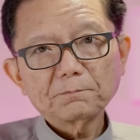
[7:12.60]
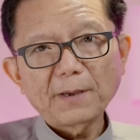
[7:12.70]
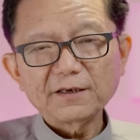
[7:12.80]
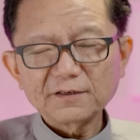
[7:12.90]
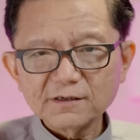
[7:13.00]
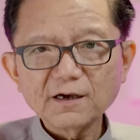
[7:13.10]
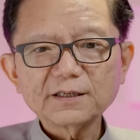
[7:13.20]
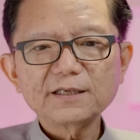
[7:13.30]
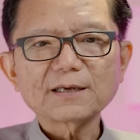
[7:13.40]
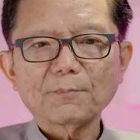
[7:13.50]
เป็นเรื่อง
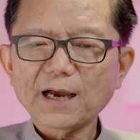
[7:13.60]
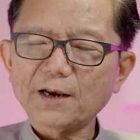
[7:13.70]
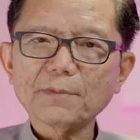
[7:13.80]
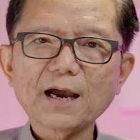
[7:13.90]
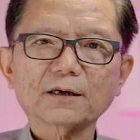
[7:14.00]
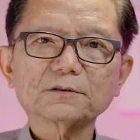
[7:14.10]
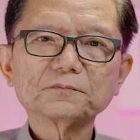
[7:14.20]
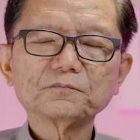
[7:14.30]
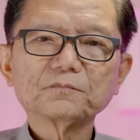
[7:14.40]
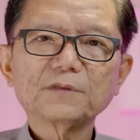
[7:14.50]
ที่สำคัญมาก
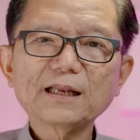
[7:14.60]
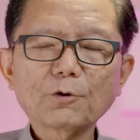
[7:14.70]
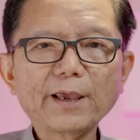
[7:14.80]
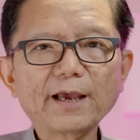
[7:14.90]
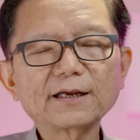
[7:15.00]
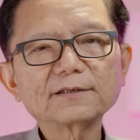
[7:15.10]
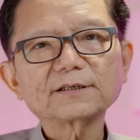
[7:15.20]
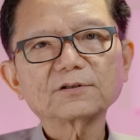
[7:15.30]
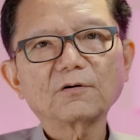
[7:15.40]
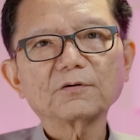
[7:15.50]
ที่เราเองนั้น
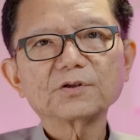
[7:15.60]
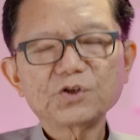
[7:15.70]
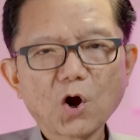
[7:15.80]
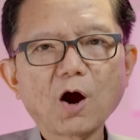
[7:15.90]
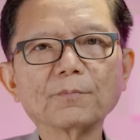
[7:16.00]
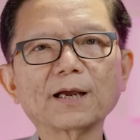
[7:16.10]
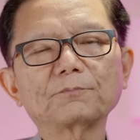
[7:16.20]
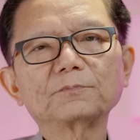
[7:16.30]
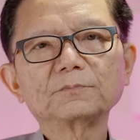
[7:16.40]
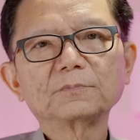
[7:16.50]
จะต้องยอมครับ
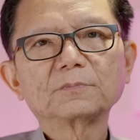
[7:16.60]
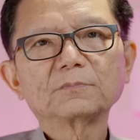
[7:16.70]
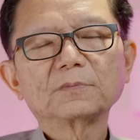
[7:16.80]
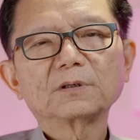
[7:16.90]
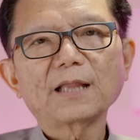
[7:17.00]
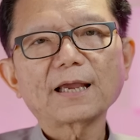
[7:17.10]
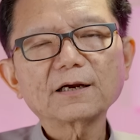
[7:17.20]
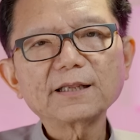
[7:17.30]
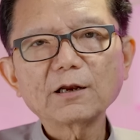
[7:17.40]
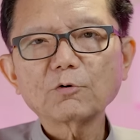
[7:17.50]
หลายครั้
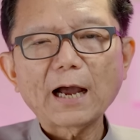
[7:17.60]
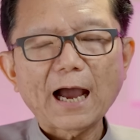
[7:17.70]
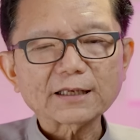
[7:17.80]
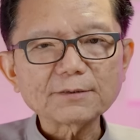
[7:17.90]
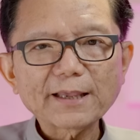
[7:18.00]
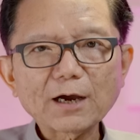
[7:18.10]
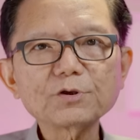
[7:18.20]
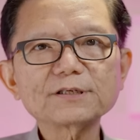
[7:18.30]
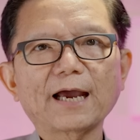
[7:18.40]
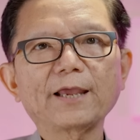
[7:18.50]
งที่เราอาจจะไม่เข้า
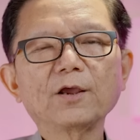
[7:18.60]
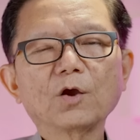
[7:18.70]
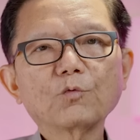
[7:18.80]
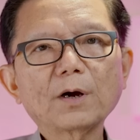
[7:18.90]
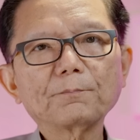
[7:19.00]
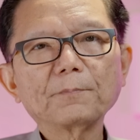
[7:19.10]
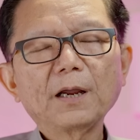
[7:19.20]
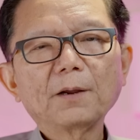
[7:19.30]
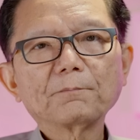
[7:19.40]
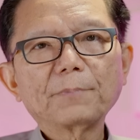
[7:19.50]
ใจว่า
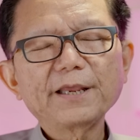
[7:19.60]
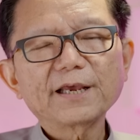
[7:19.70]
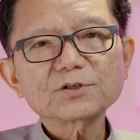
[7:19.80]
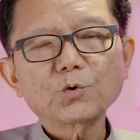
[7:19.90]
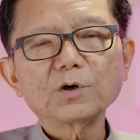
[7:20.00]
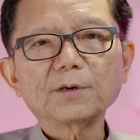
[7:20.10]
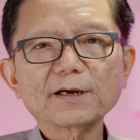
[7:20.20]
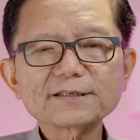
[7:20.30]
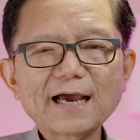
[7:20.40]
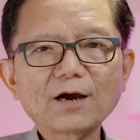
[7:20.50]
พระเยซูหรือพ
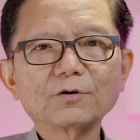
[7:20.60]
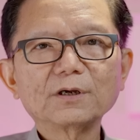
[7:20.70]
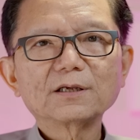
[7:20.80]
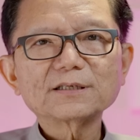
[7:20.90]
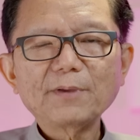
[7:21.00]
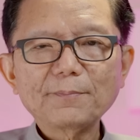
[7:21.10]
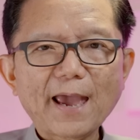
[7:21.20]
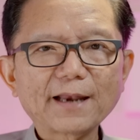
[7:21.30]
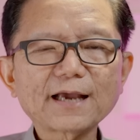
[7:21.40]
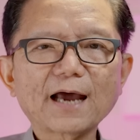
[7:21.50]
ระเจ้าจะมีแผ
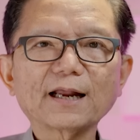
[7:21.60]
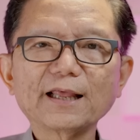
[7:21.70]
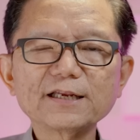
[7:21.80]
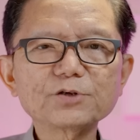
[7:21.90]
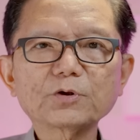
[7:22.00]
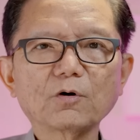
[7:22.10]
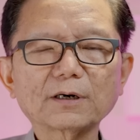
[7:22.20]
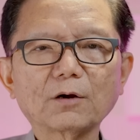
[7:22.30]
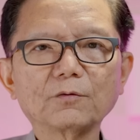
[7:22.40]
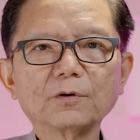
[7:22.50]
นการอะไรในชีวิตของ
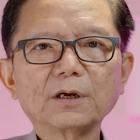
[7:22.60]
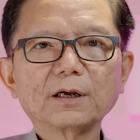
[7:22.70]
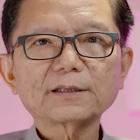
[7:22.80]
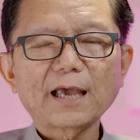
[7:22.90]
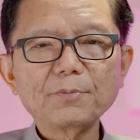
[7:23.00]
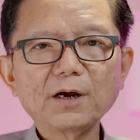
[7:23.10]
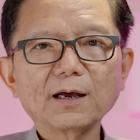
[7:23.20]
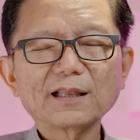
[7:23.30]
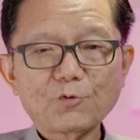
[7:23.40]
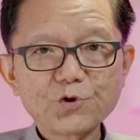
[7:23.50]
เรา แต่เมื่อ
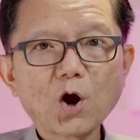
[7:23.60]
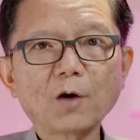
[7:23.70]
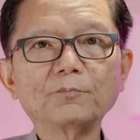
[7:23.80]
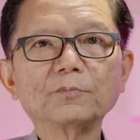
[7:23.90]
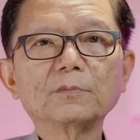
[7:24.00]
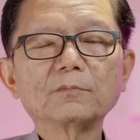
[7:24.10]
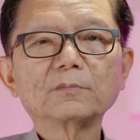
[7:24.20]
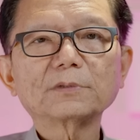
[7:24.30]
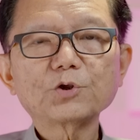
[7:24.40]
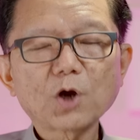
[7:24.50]
เรายอม
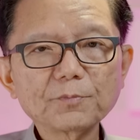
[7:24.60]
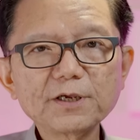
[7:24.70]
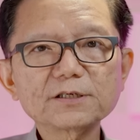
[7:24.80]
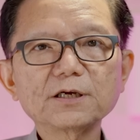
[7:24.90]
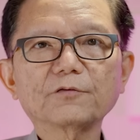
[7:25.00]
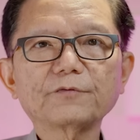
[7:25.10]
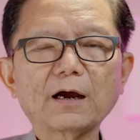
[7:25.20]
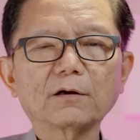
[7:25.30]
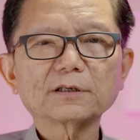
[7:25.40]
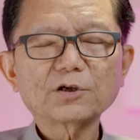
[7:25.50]
เรายอมที่จะเชื่อฟั
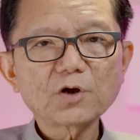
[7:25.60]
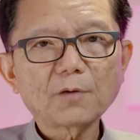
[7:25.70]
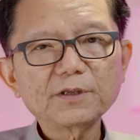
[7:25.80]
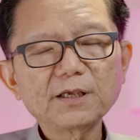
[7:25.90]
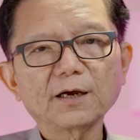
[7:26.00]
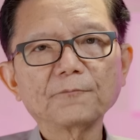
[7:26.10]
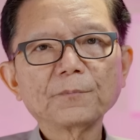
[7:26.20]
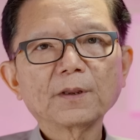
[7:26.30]
งเรายอมที่จะ